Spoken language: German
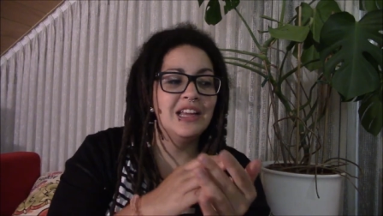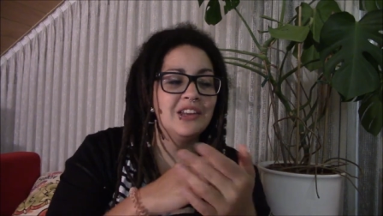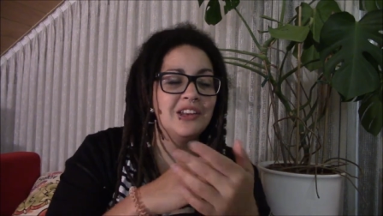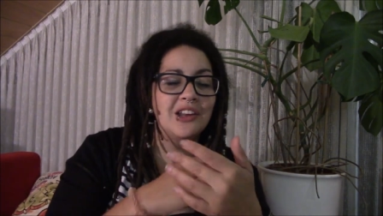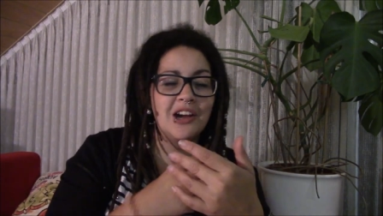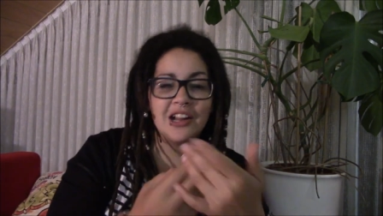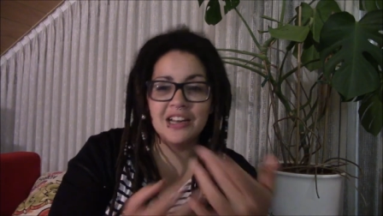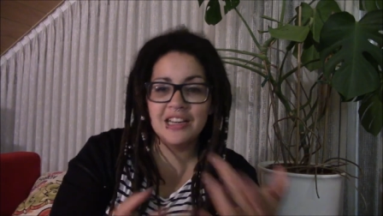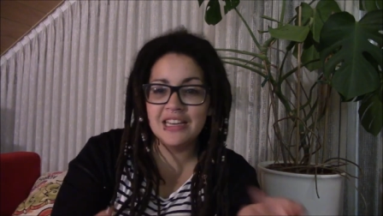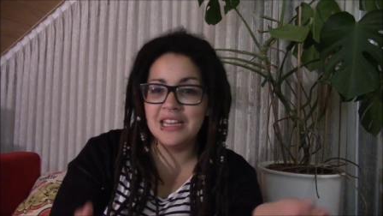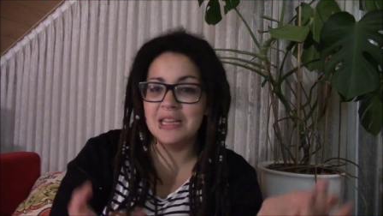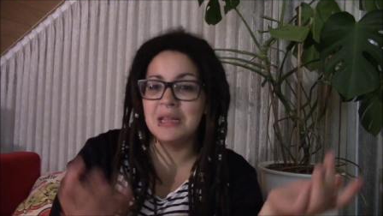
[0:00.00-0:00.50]

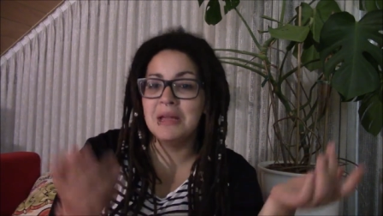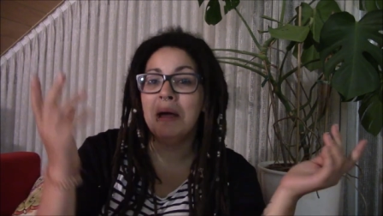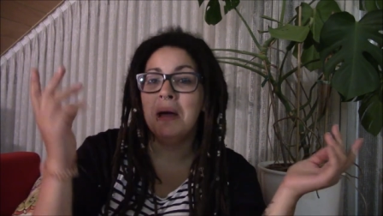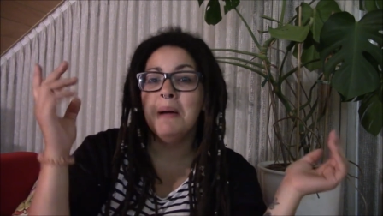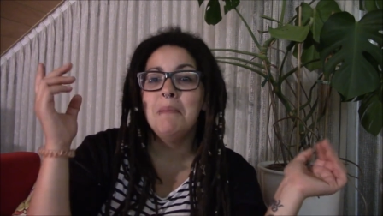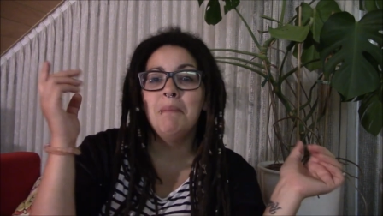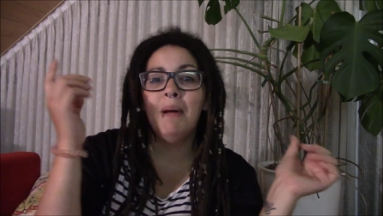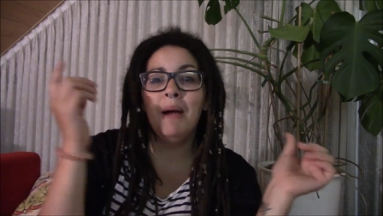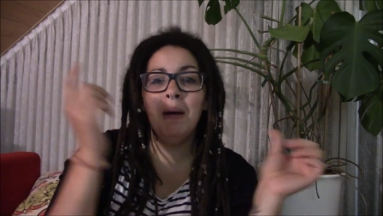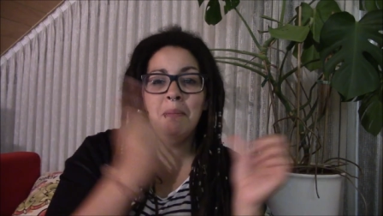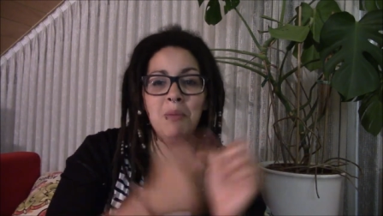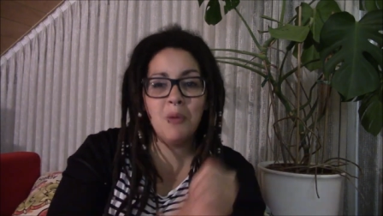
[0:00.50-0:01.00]
Noch nie.
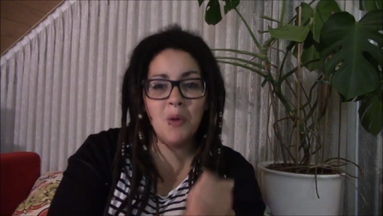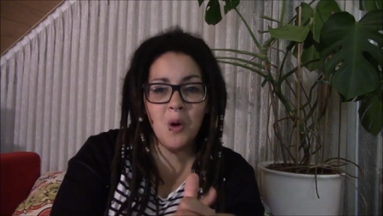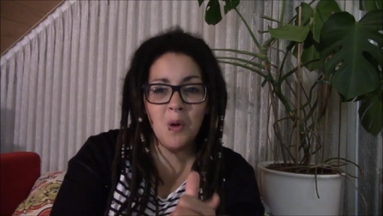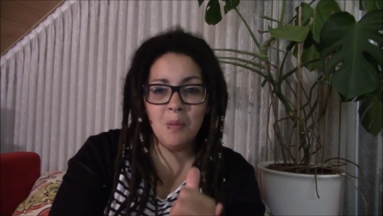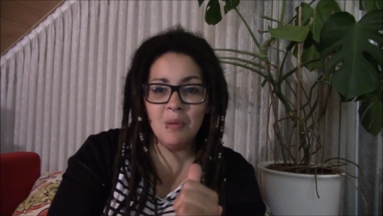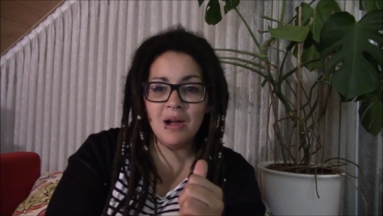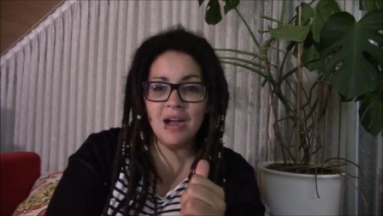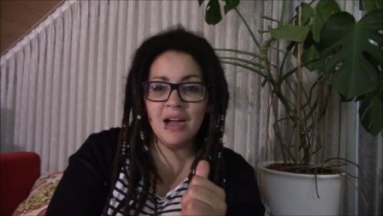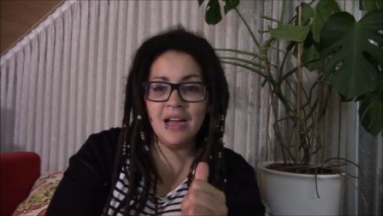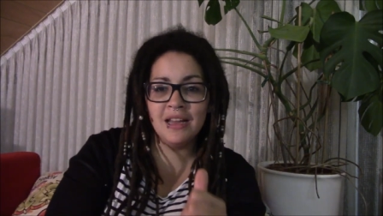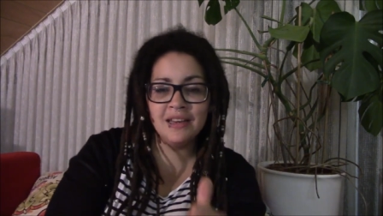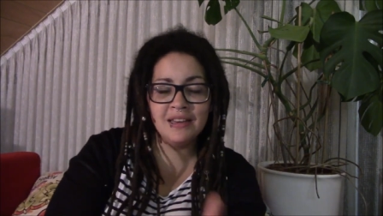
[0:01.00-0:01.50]
Bei
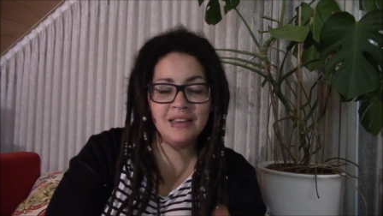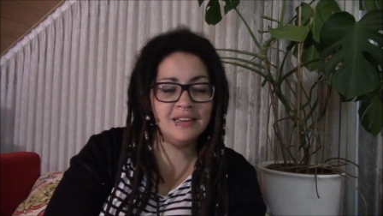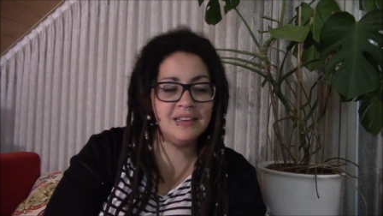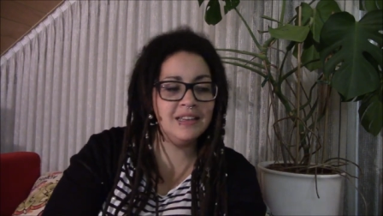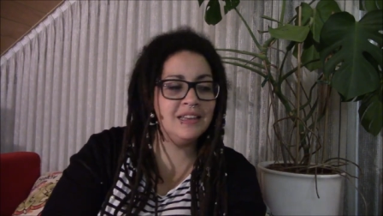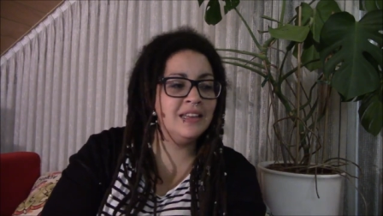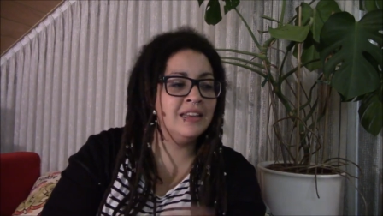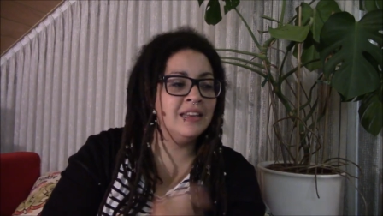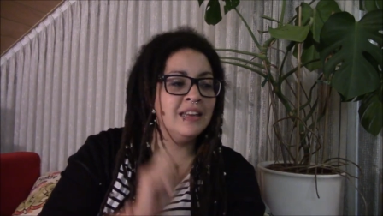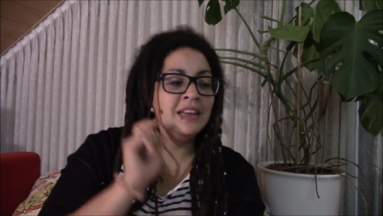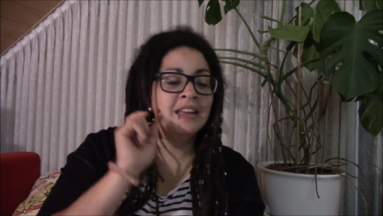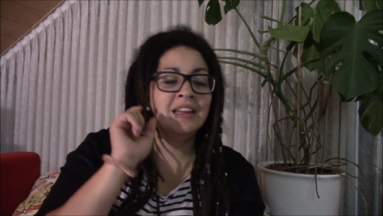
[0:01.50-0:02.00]
Probereiten
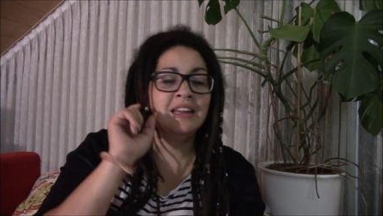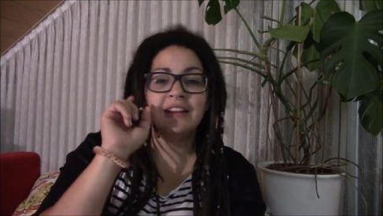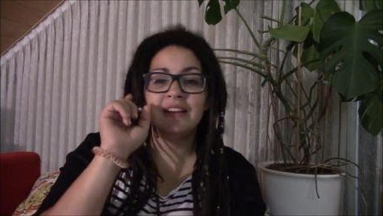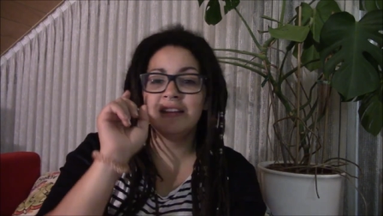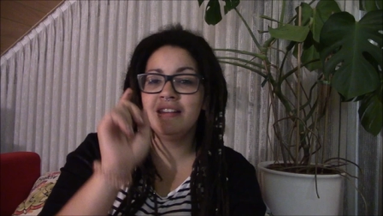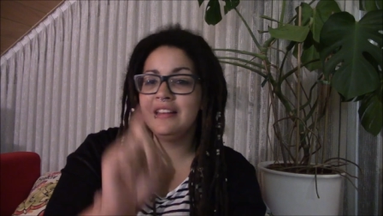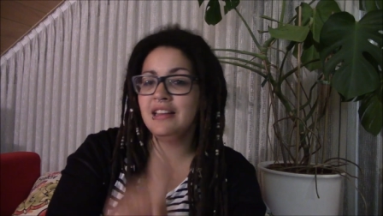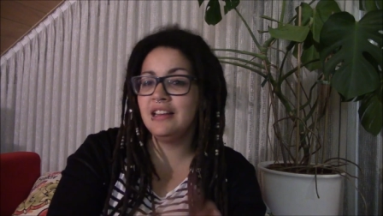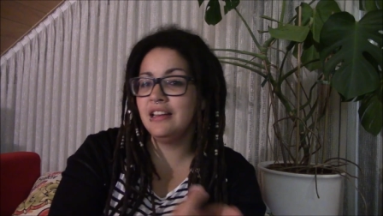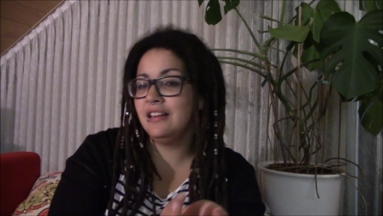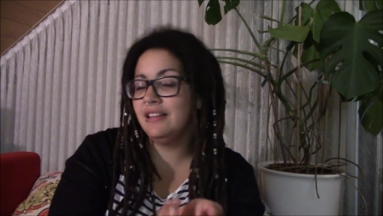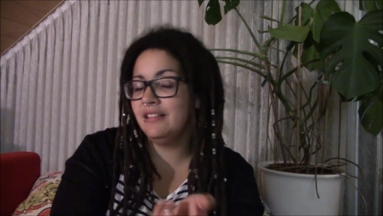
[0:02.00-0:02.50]
nicht,
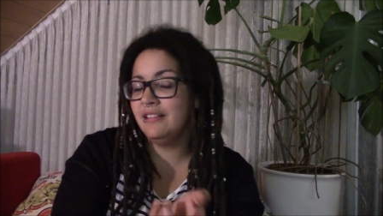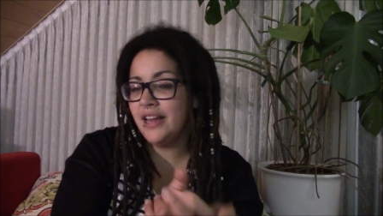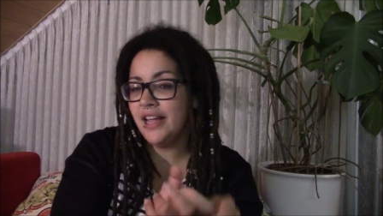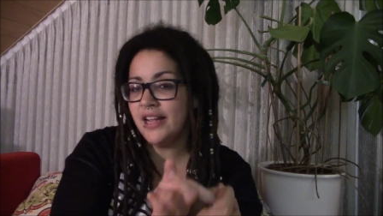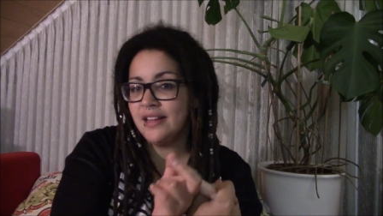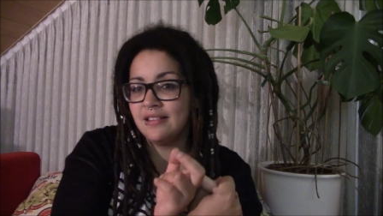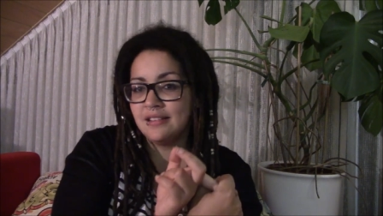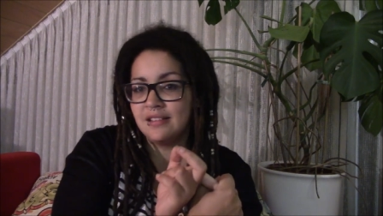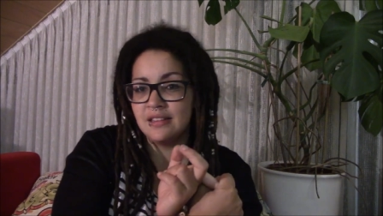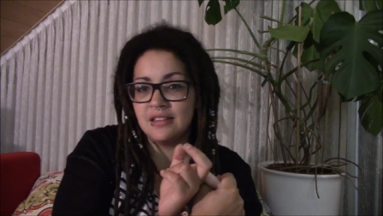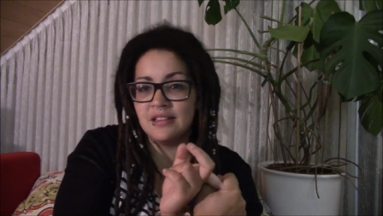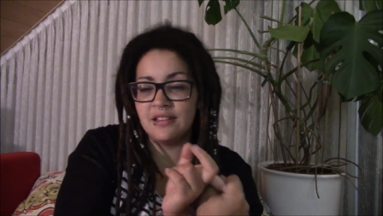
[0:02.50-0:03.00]
die
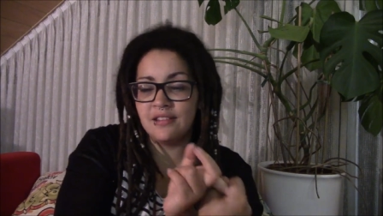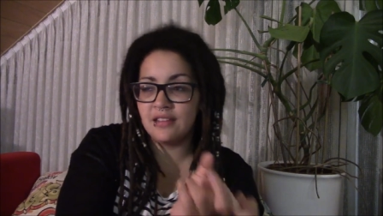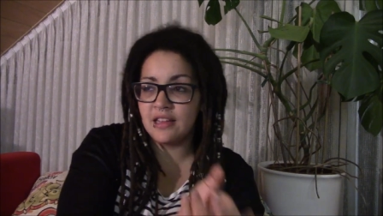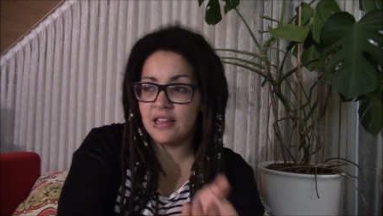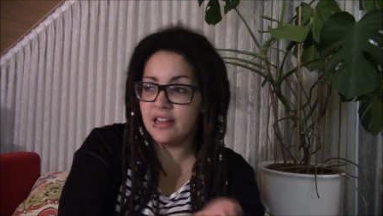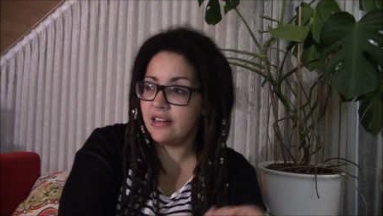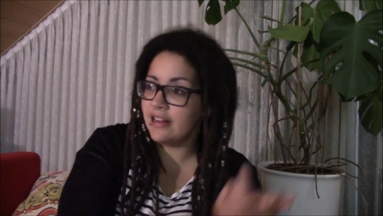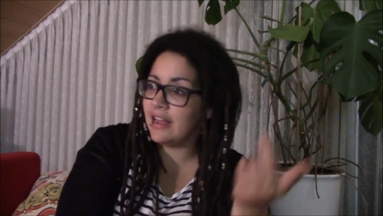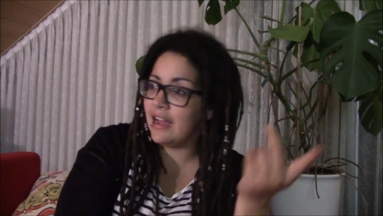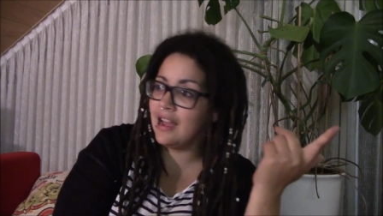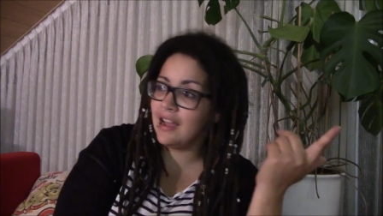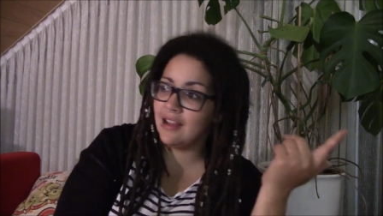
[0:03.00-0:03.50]
letzten
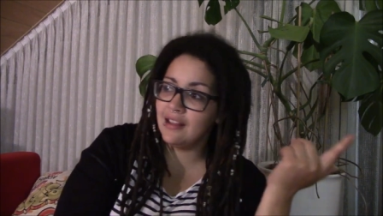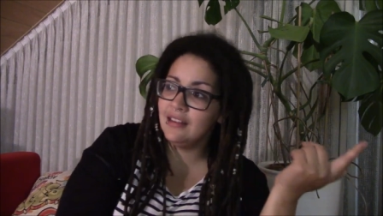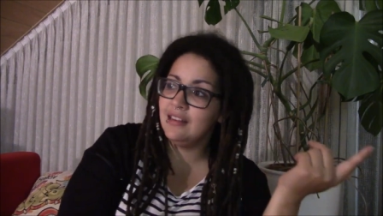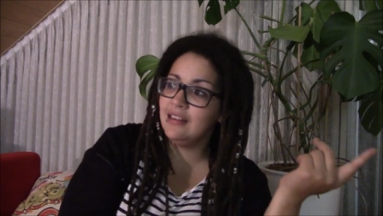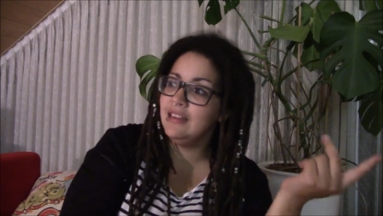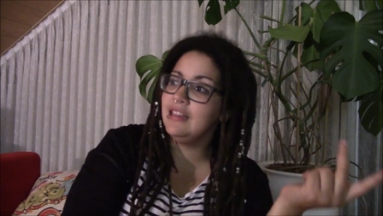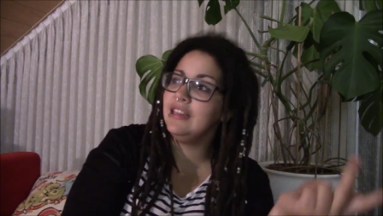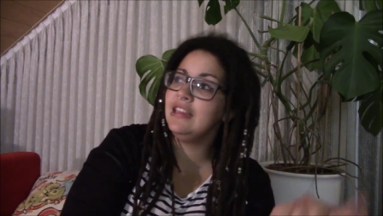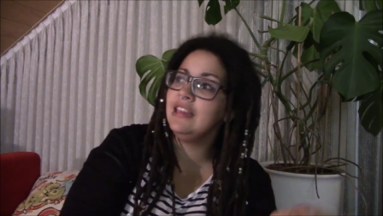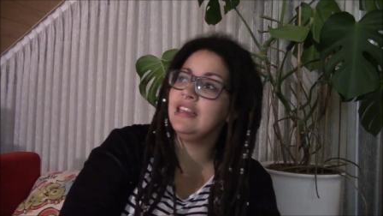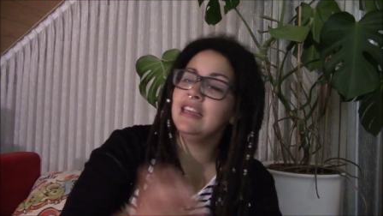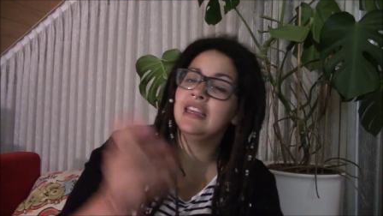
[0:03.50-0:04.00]
10 Jahre
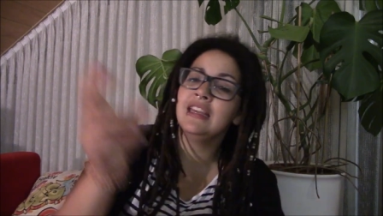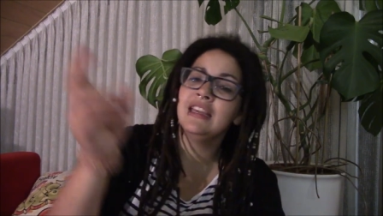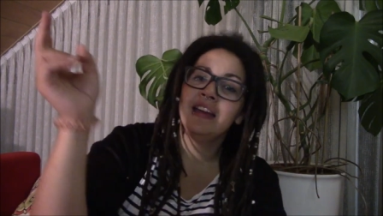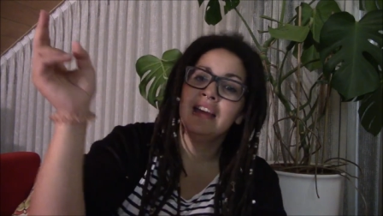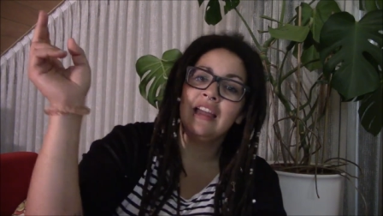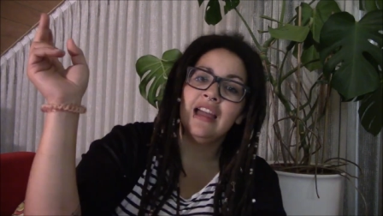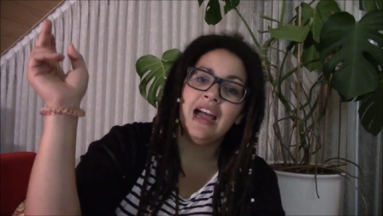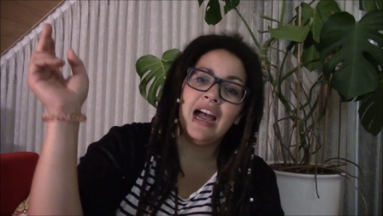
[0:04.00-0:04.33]
nicht.